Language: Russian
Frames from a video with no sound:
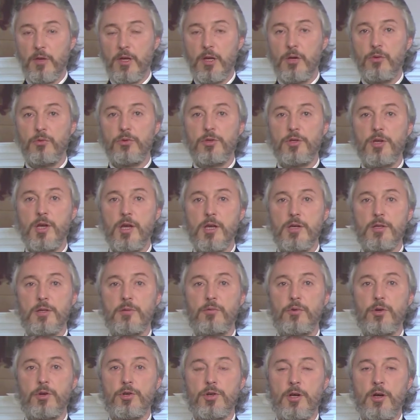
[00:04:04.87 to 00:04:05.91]

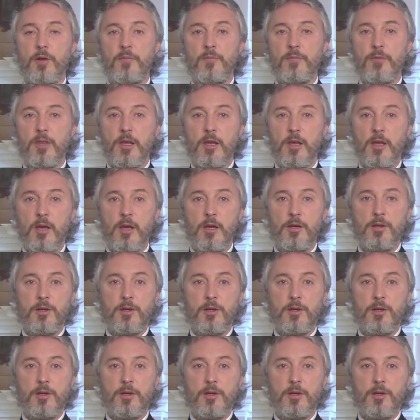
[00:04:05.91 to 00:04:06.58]
иудействующих и